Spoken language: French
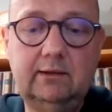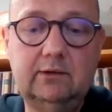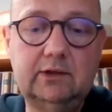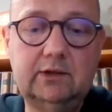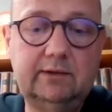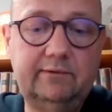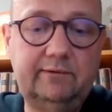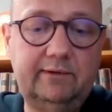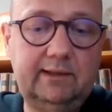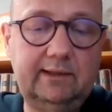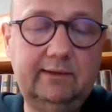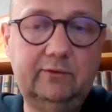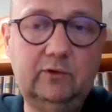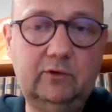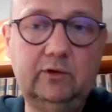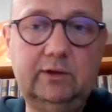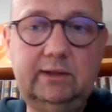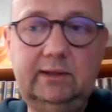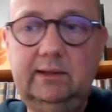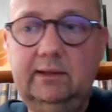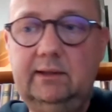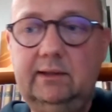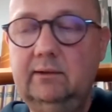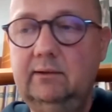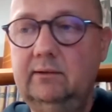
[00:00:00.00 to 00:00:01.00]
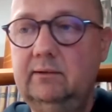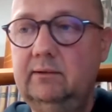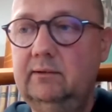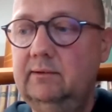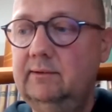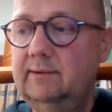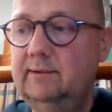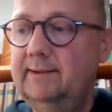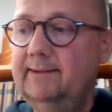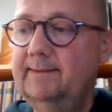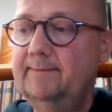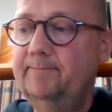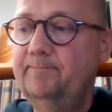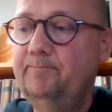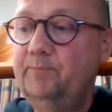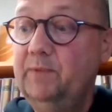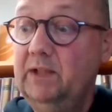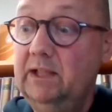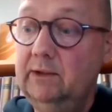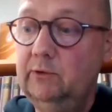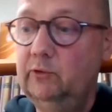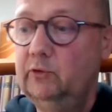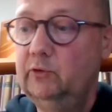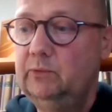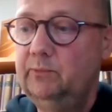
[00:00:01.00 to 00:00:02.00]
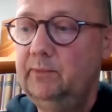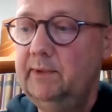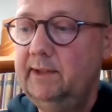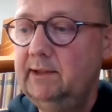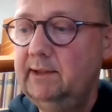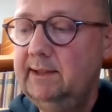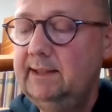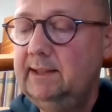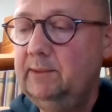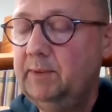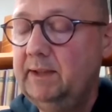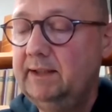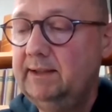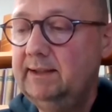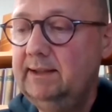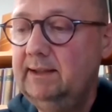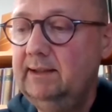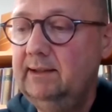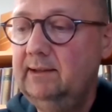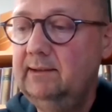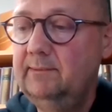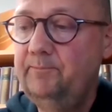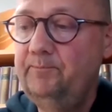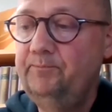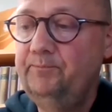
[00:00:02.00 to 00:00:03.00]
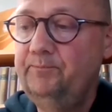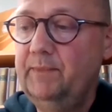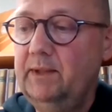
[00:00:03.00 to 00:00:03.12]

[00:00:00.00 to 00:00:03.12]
Hein. J'ai fait l'inventaire euh, il y a deux semaines, c'est mmh. précis.